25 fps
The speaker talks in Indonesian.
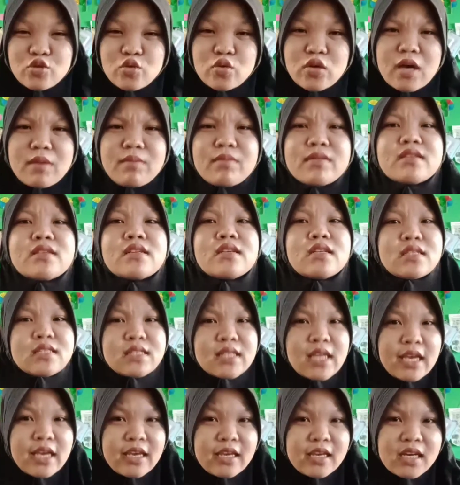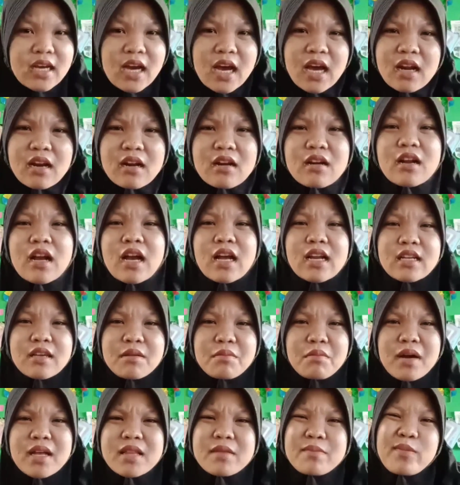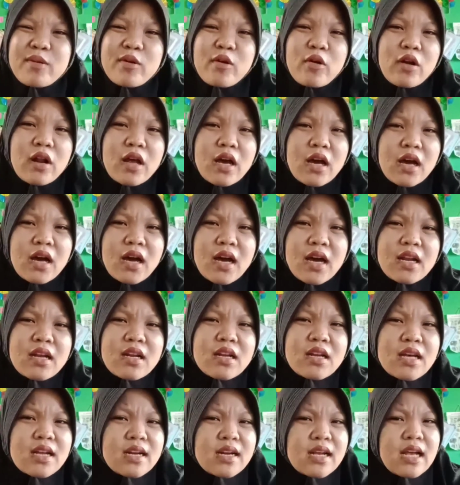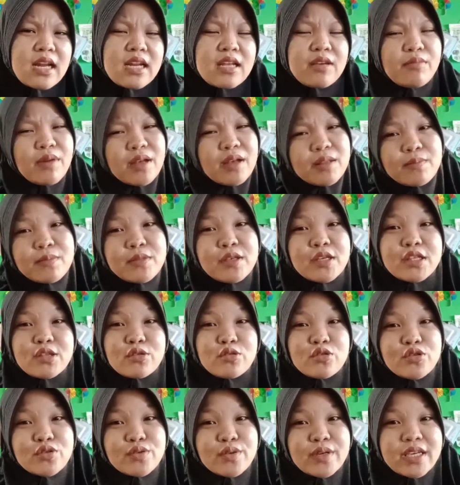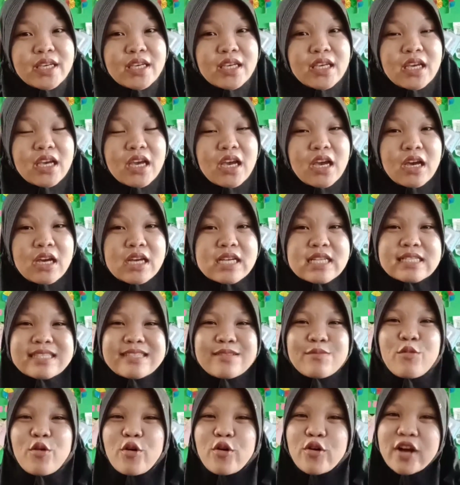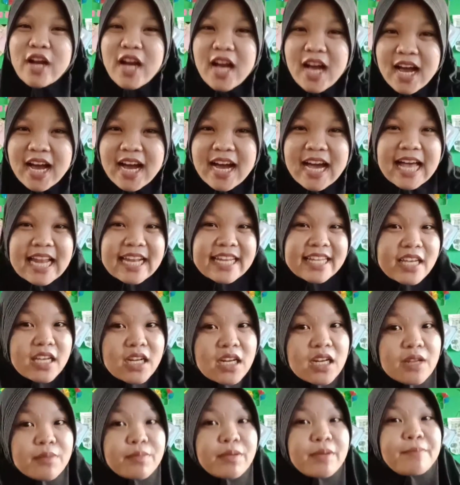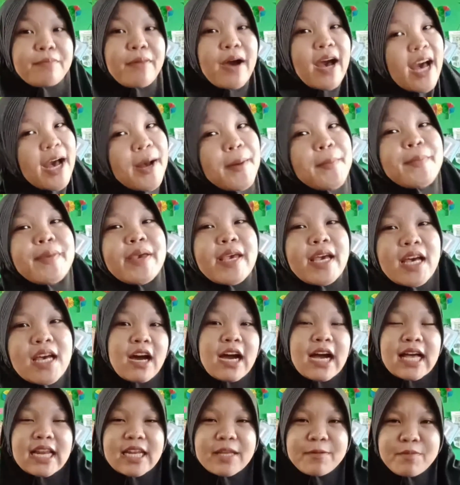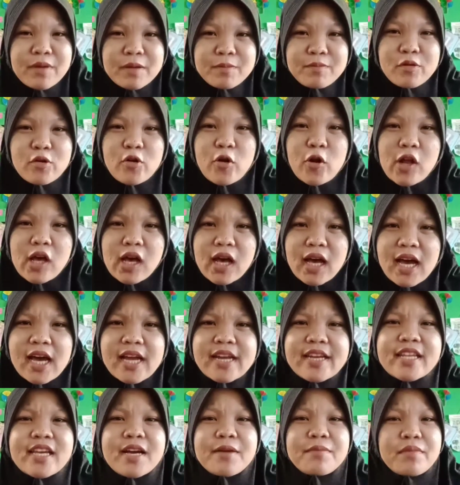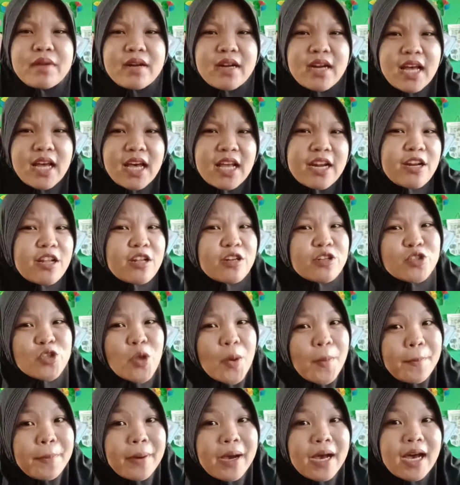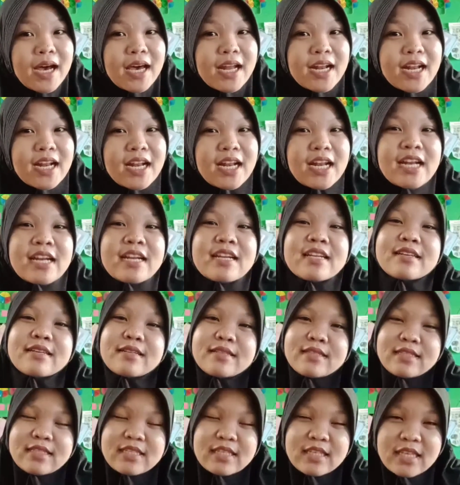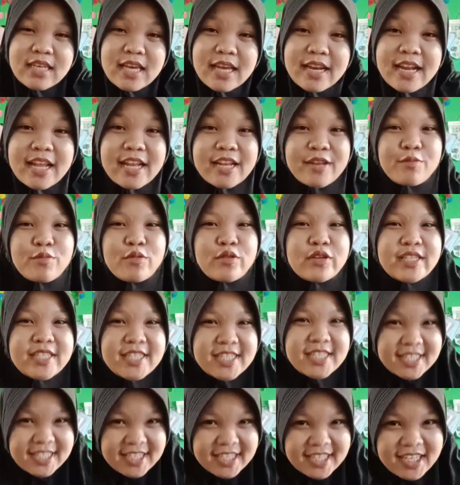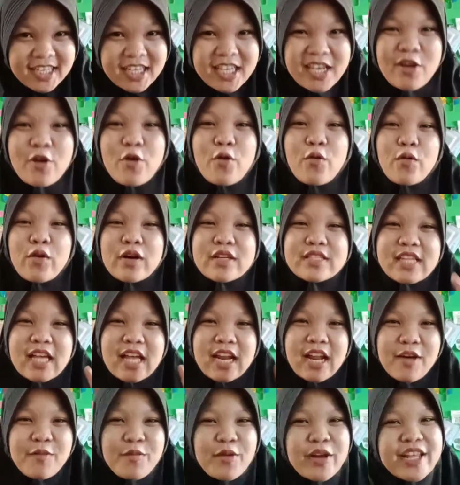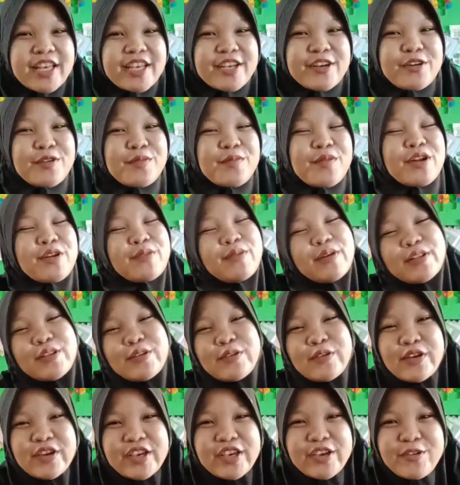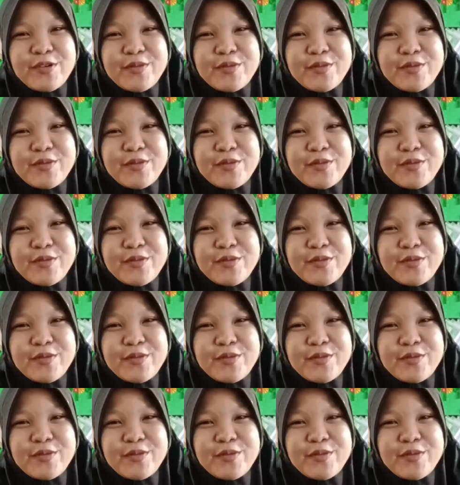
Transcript: sudah menyelesaikan kalimat penolakan dan kalimat menyetujui. Semoga kalian lebih paham ya kalimat penolakan yang benar dan sopan. Sekian dari Bu Listi. Wassalamualaikum warahmatullahi